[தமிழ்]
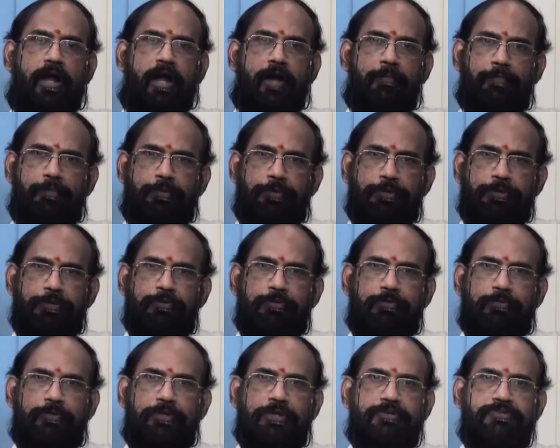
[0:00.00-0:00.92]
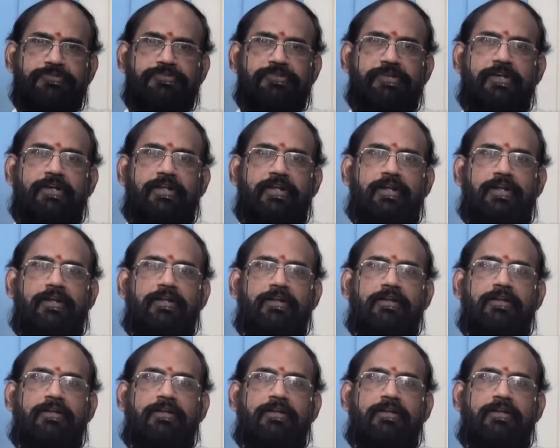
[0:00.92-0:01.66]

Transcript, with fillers: அப்படியும் எக்ஸ்டர்னல்